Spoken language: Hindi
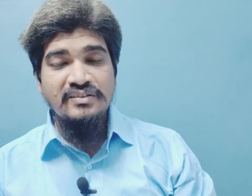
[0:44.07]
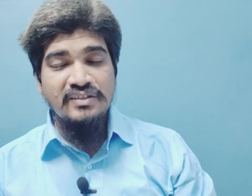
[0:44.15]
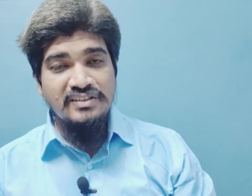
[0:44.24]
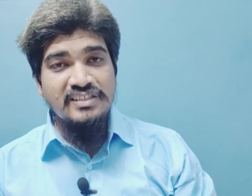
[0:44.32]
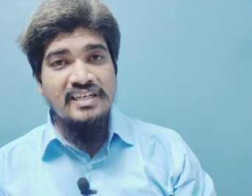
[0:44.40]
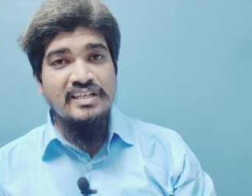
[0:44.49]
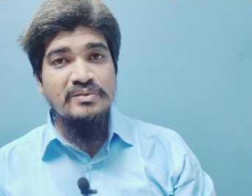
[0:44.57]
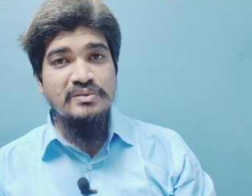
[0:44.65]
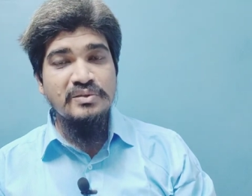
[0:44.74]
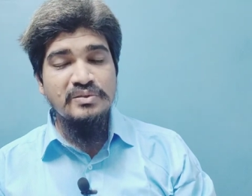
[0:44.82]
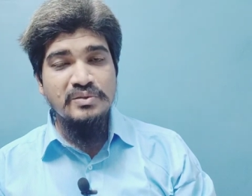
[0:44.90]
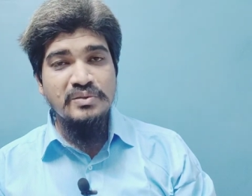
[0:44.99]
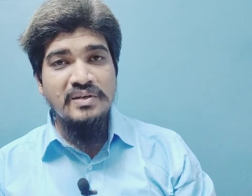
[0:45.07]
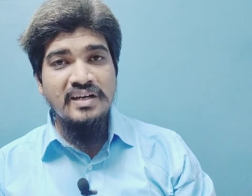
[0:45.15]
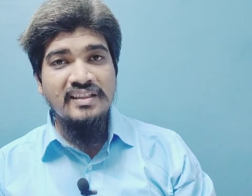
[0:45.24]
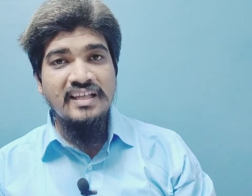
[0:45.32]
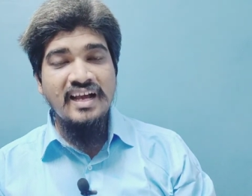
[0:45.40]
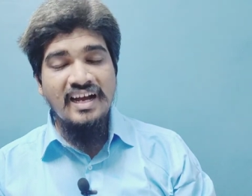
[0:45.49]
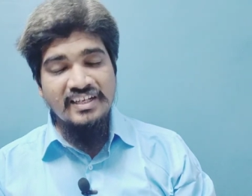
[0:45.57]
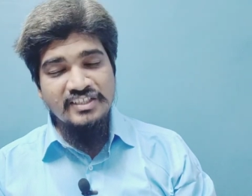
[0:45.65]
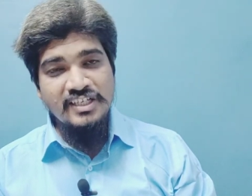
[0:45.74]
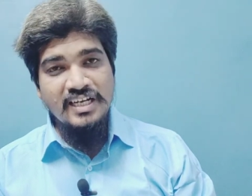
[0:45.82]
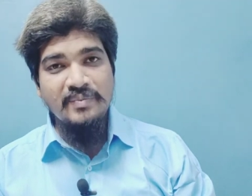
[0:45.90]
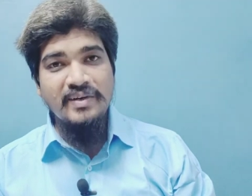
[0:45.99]
तो चलिए दोस्तों शुरू करते हैं
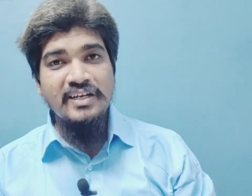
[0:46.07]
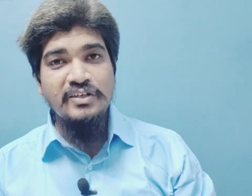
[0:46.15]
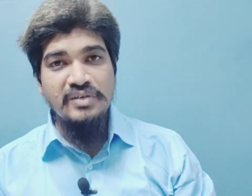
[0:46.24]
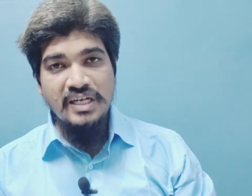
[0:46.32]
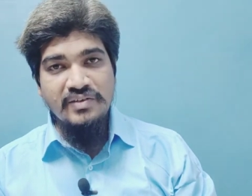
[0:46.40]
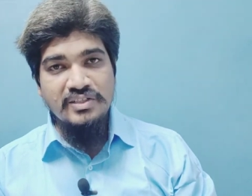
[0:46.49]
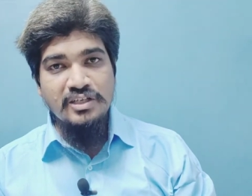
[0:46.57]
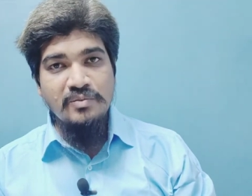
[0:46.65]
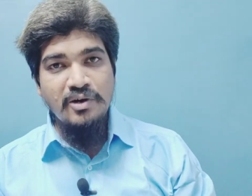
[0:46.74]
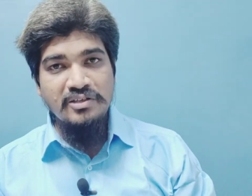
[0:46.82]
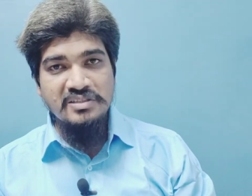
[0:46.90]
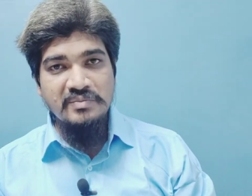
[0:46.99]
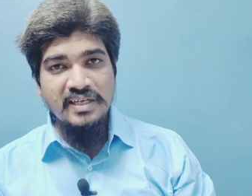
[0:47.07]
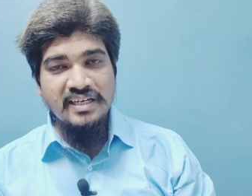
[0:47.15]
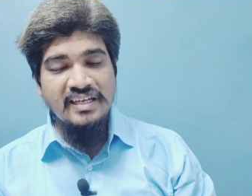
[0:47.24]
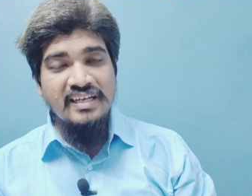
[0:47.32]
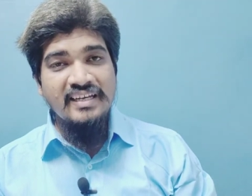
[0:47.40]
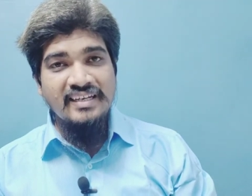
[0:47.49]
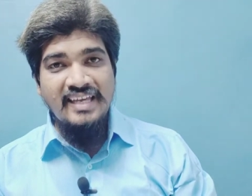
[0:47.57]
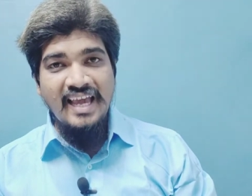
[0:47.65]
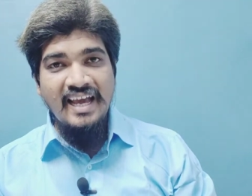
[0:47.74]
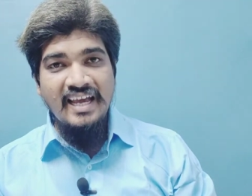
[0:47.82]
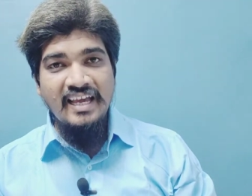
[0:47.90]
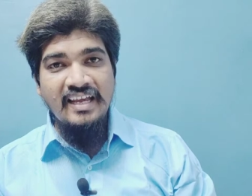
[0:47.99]
आज हमारी यूनिवर्सल बॉक्स में
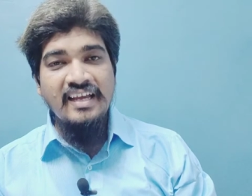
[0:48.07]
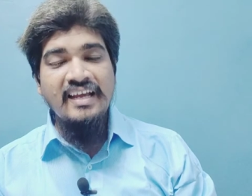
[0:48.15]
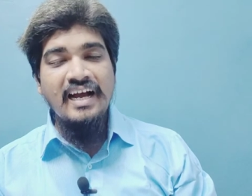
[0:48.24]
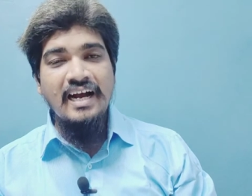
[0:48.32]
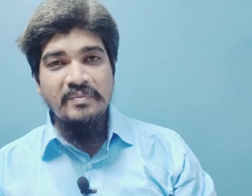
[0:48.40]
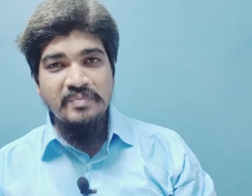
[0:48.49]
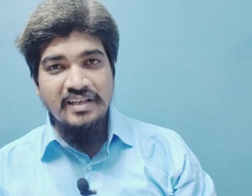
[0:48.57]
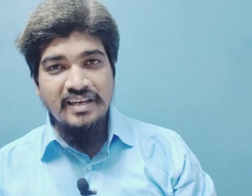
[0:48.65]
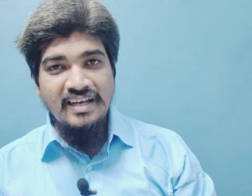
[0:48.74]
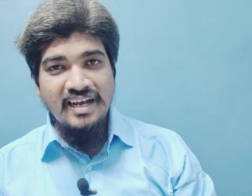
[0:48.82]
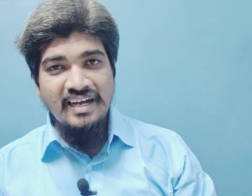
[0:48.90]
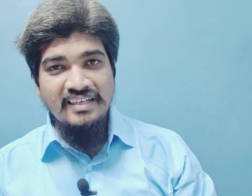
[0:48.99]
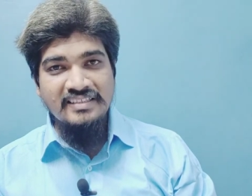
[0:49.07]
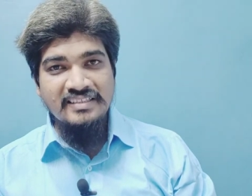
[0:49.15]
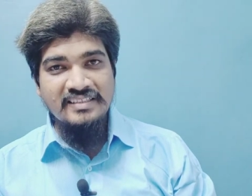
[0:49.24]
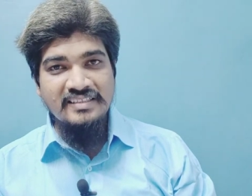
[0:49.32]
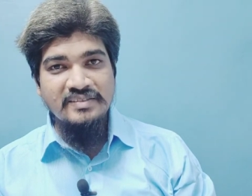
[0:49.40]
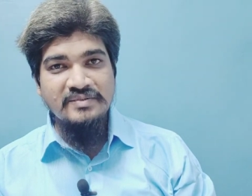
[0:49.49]
क्या है आपके लिए खास